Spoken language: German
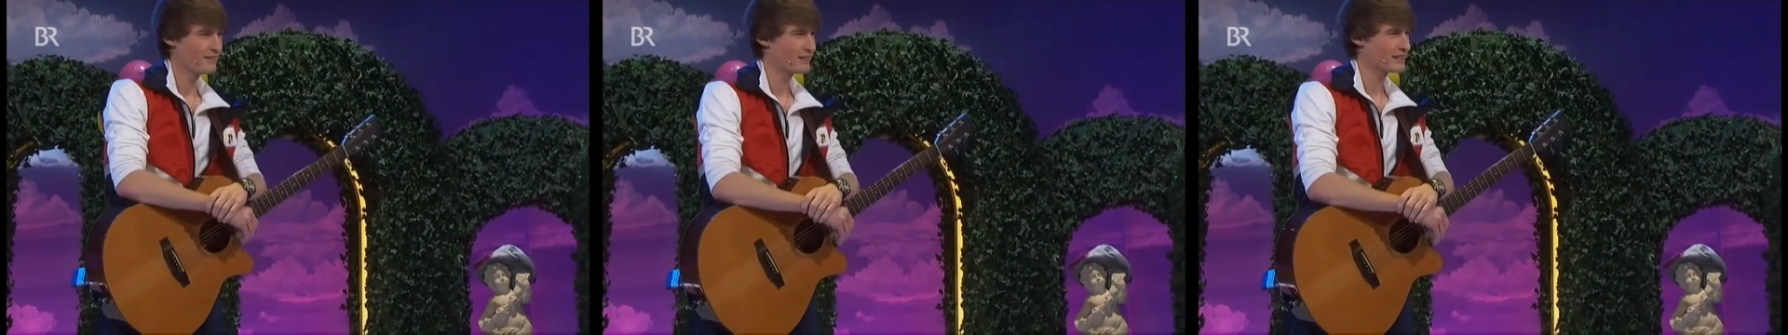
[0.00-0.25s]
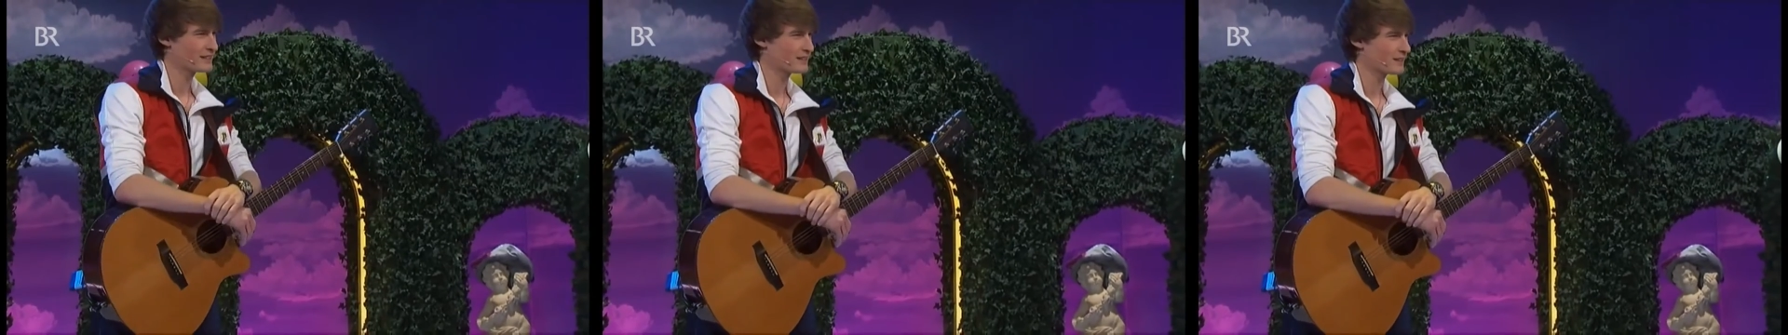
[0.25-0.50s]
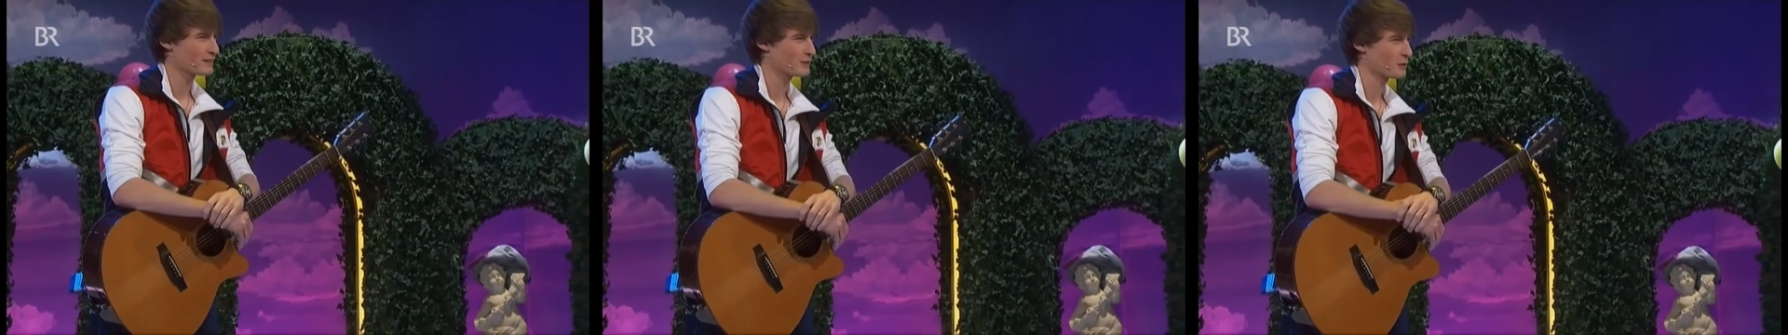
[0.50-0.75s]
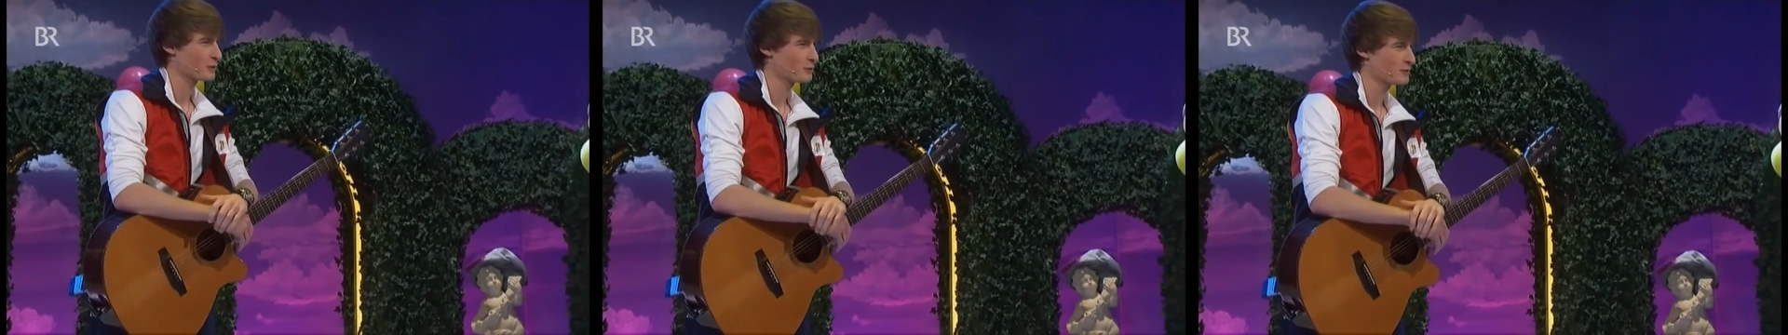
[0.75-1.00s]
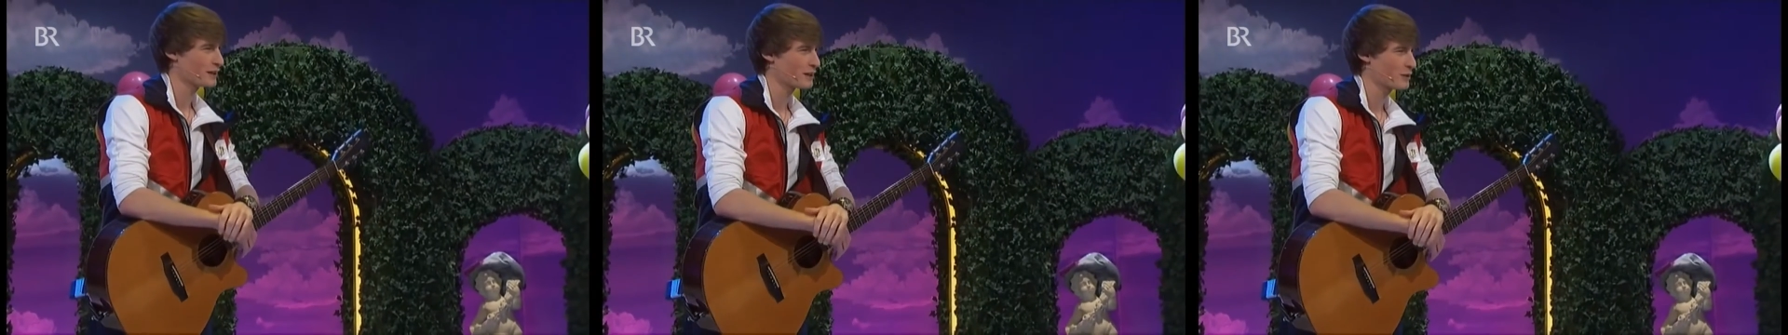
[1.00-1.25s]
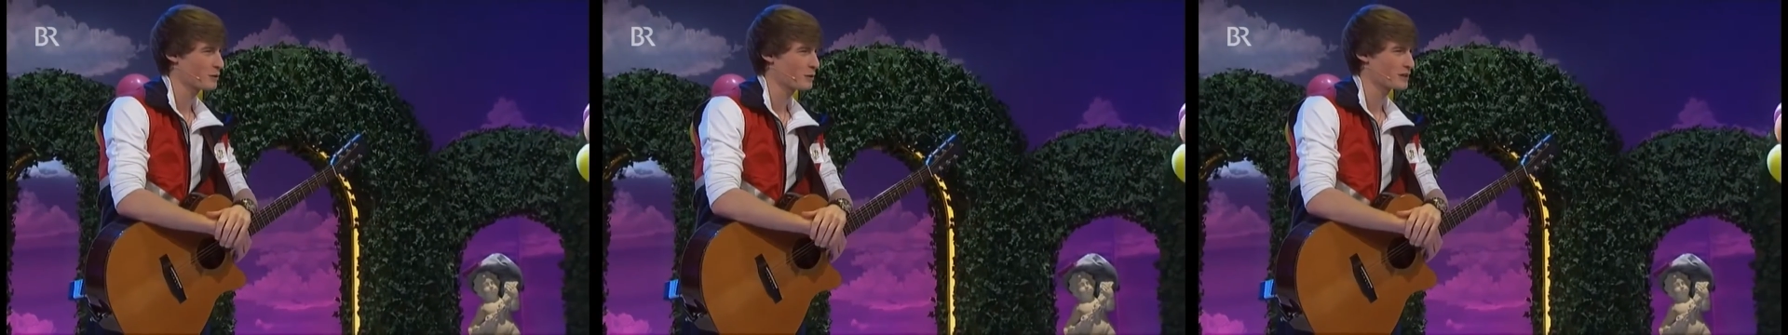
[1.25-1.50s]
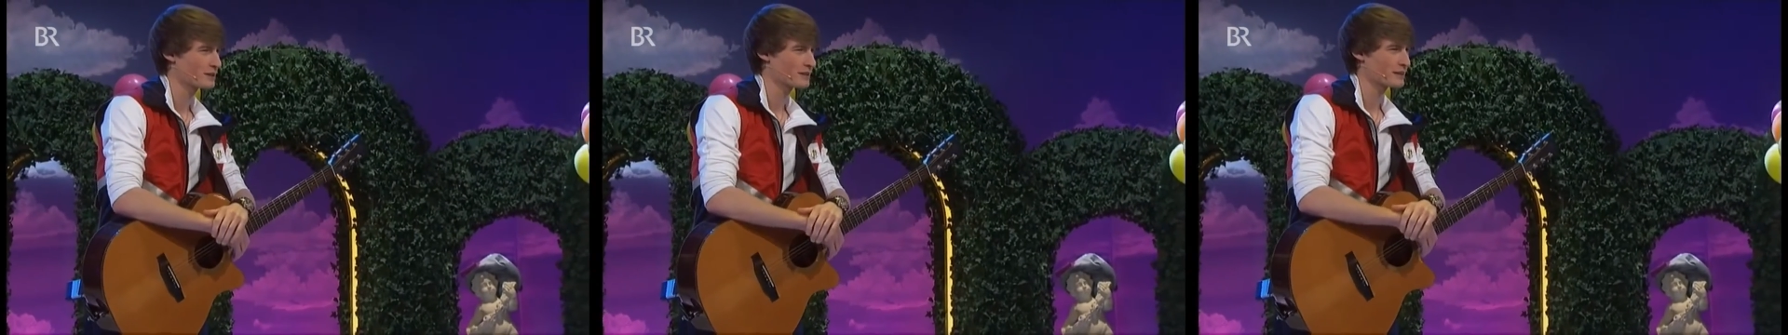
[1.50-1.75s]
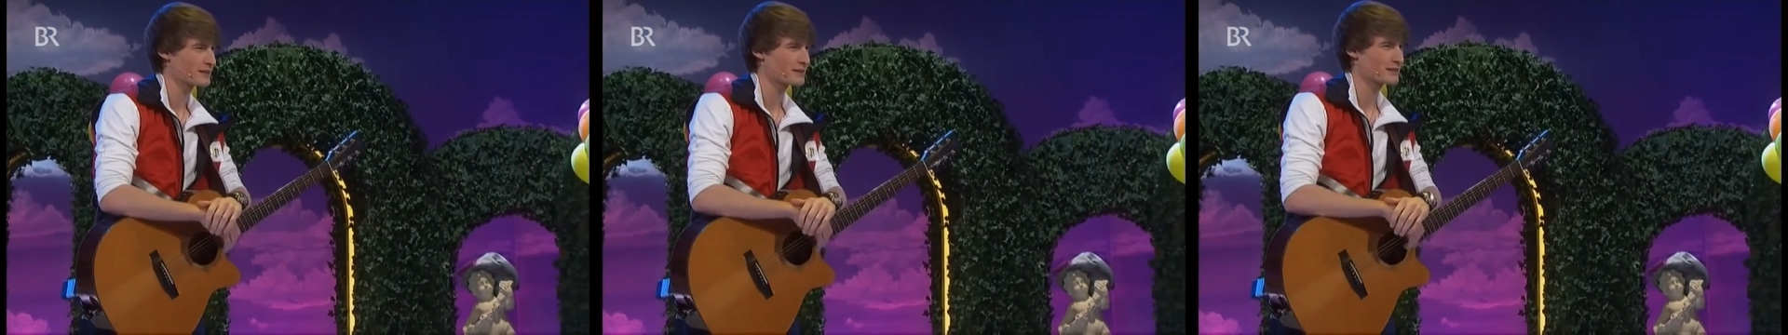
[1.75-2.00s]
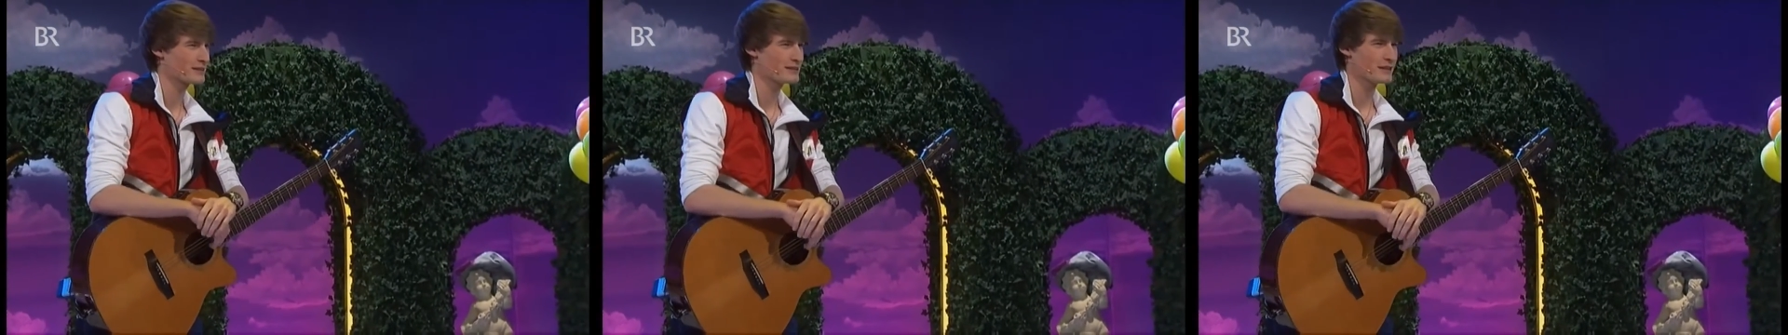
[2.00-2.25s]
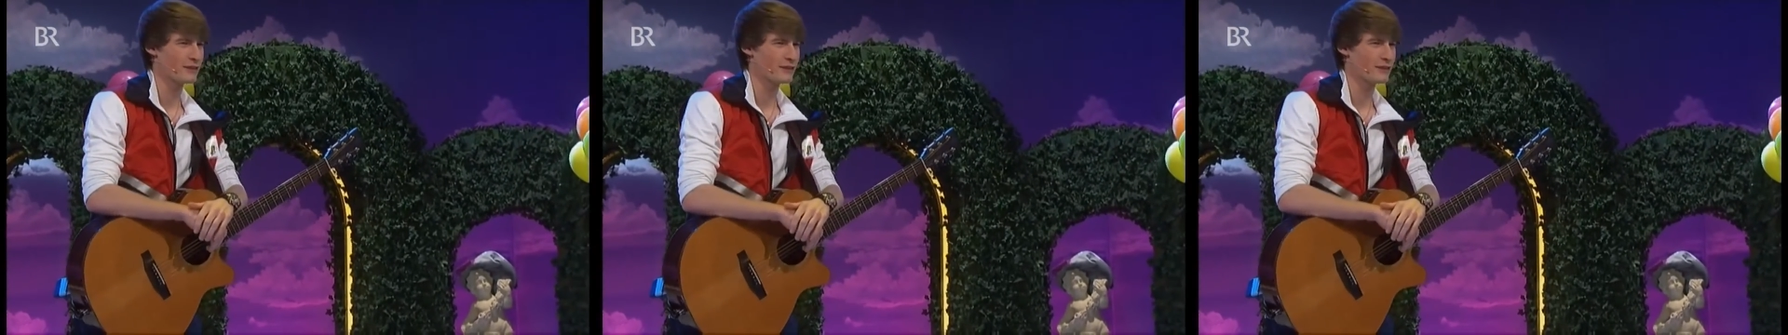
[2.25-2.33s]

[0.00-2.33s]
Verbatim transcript: Wenn ich da so runter gucke, das sind